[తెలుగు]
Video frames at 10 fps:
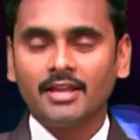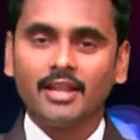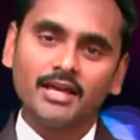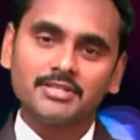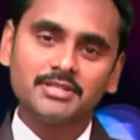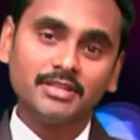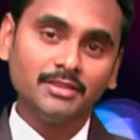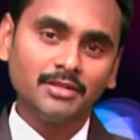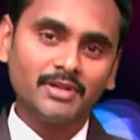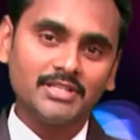నా
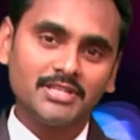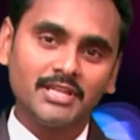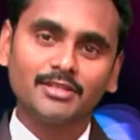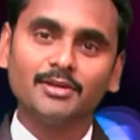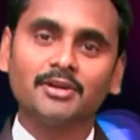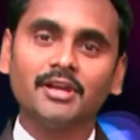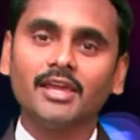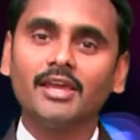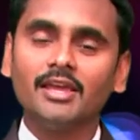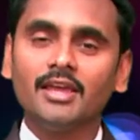శత్రువుల చేతిలో
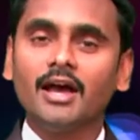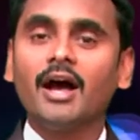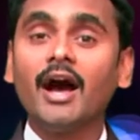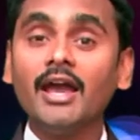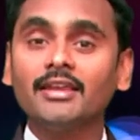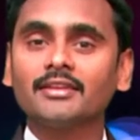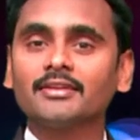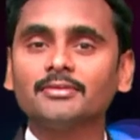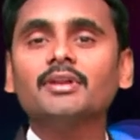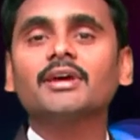నుండి ఆయన
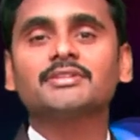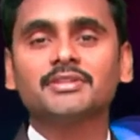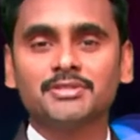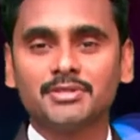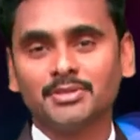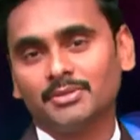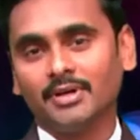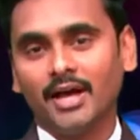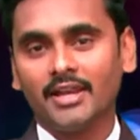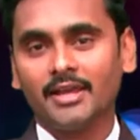నన్ను రక్షించును
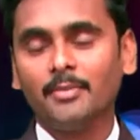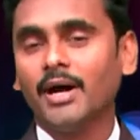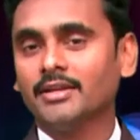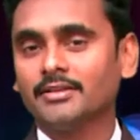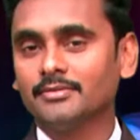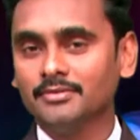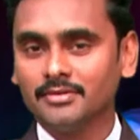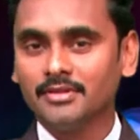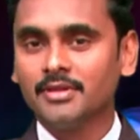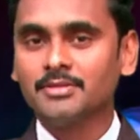అనే మాటను
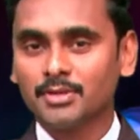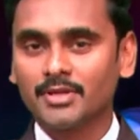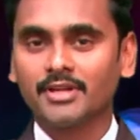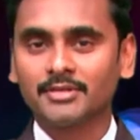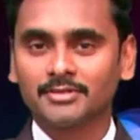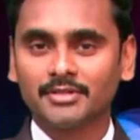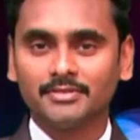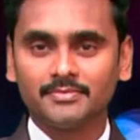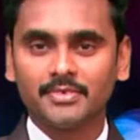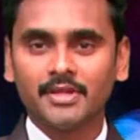
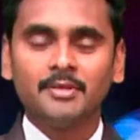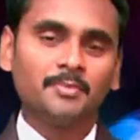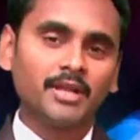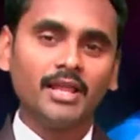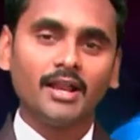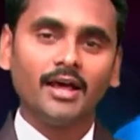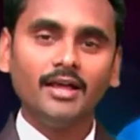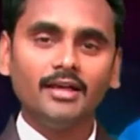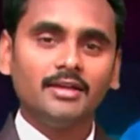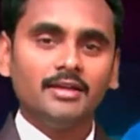చూడగలుగుతున్నాం ప్రియులరా
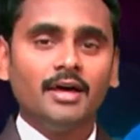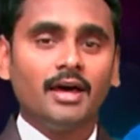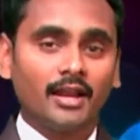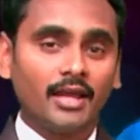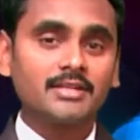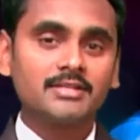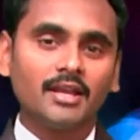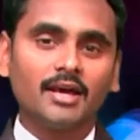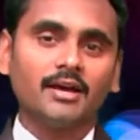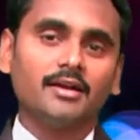
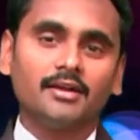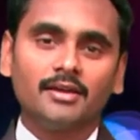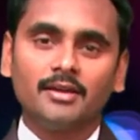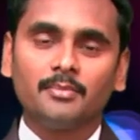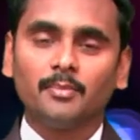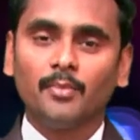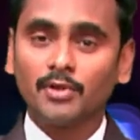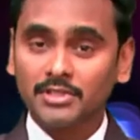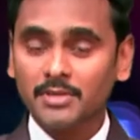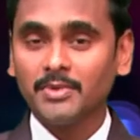రక్షణ
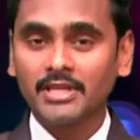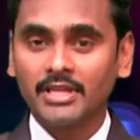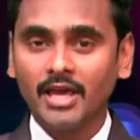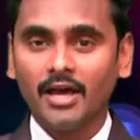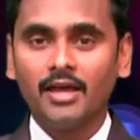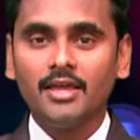మొట్టమొదటిగా